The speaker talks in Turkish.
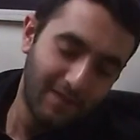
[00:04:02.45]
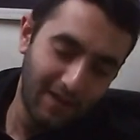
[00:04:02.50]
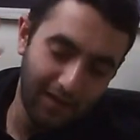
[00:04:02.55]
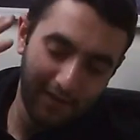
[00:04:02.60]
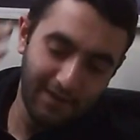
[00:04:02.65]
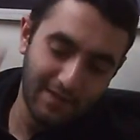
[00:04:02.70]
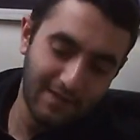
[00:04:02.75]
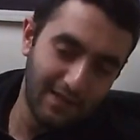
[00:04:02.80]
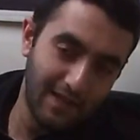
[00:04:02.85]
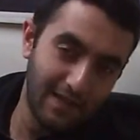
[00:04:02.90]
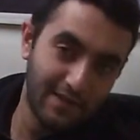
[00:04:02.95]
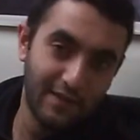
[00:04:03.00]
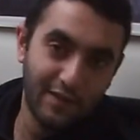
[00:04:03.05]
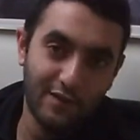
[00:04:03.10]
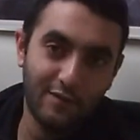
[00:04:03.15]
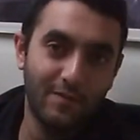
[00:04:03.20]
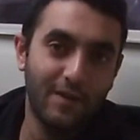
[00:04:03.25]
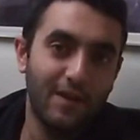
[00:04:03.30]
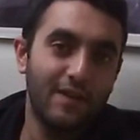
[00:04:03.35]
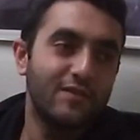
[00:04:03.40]
hadi
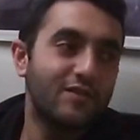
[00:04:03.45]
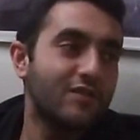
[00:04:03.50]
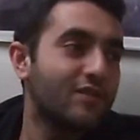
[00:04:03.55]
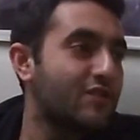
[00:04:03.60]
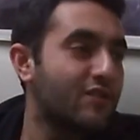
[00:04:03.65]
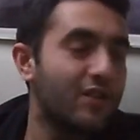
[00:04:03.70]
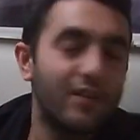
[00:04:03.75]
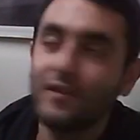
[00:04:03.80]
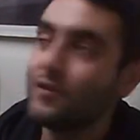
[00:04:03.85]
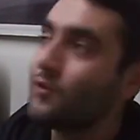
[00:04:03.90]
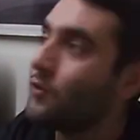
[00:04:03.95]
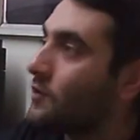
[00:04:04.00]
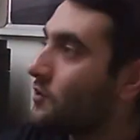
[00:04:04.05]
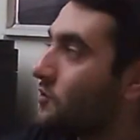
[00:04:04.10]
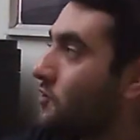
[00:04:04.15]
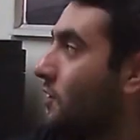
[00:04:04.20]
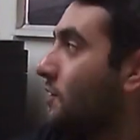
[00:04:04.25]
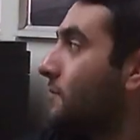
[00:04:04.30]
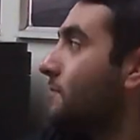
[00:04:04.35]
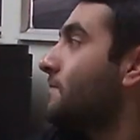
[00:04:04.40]
isterseniz birazcık içeriği
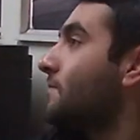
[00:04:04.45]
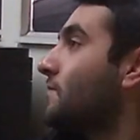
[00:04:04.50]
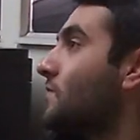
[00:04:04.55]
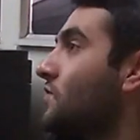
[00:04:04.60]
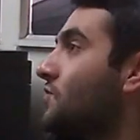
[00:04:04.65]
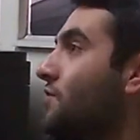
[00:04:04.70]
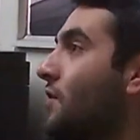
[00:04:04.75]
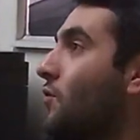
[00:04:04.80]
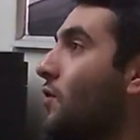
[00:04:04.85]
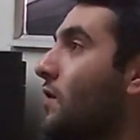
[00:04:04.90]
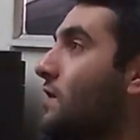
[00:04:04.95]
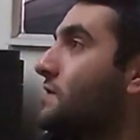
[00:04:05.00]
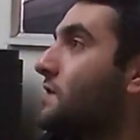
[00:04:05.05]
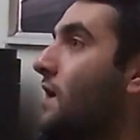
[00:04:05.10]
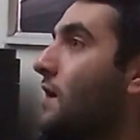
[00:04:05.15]
dolaşalım. Jaguar